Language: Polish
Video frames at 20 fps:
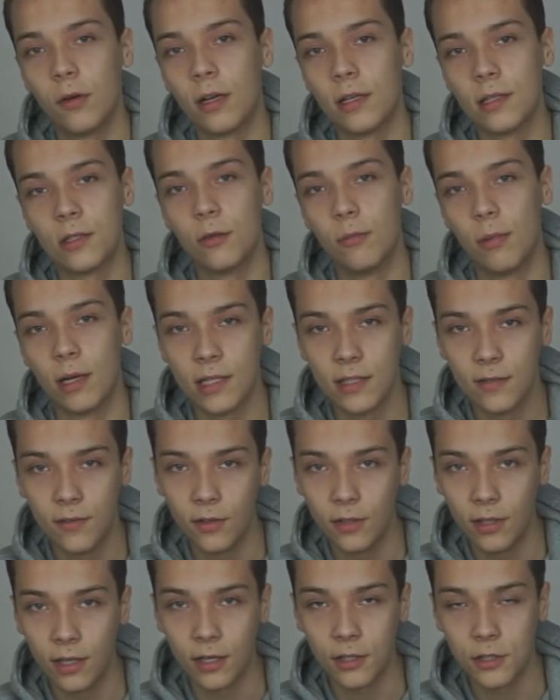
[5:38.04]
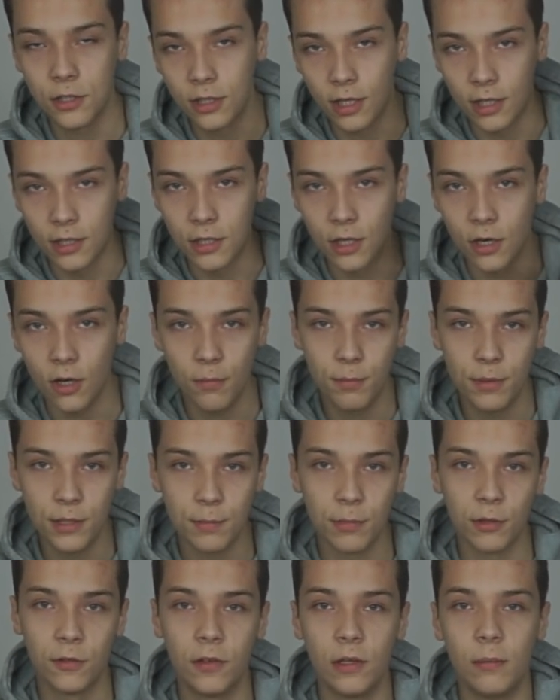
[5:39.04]
w górę, suba, dzwonek, czytajcie
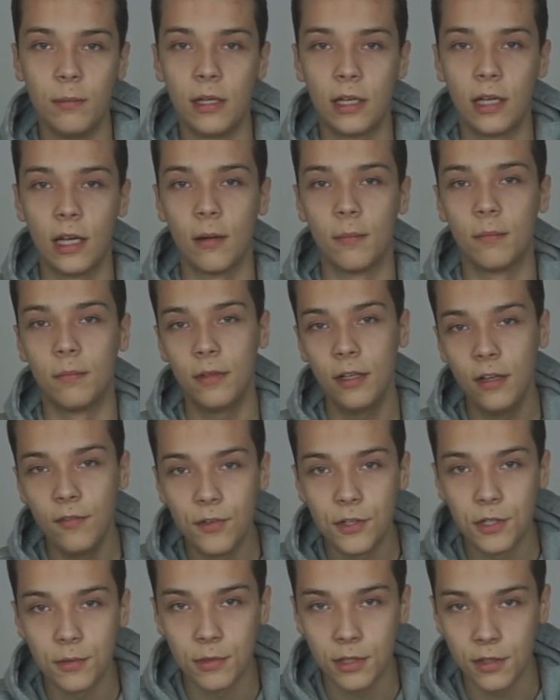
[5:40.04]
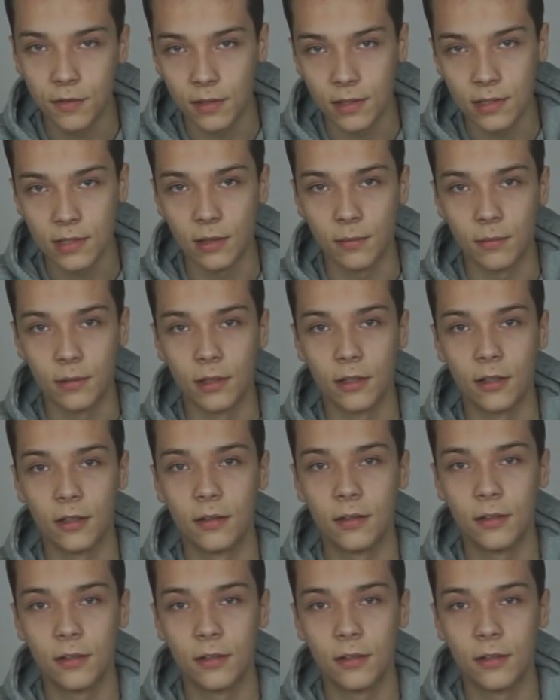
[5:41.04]
opis pod filmikiem i widzimy się w następnych.